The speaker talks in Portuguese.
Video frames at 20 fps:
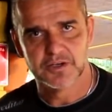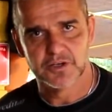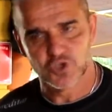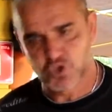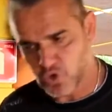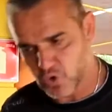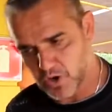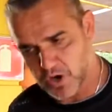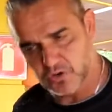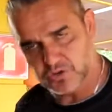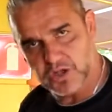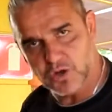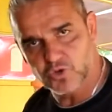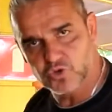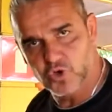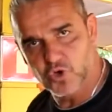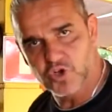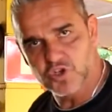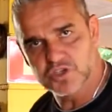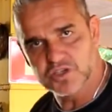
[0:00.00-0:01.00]
Sucão tão
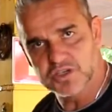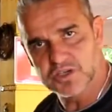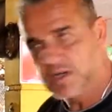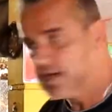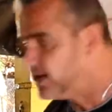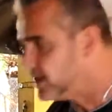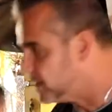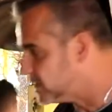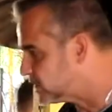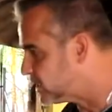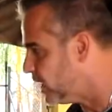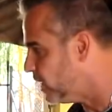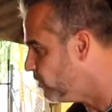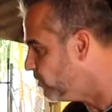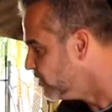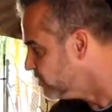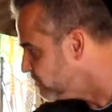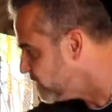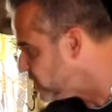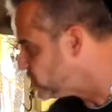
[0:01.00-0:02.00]
doce.
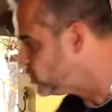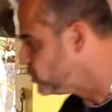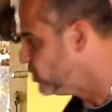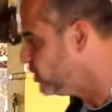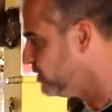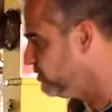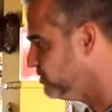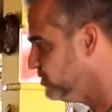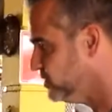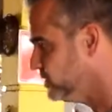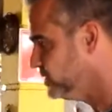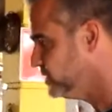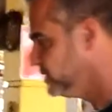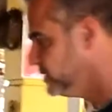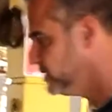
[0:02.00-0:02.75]
Então, vem de novo.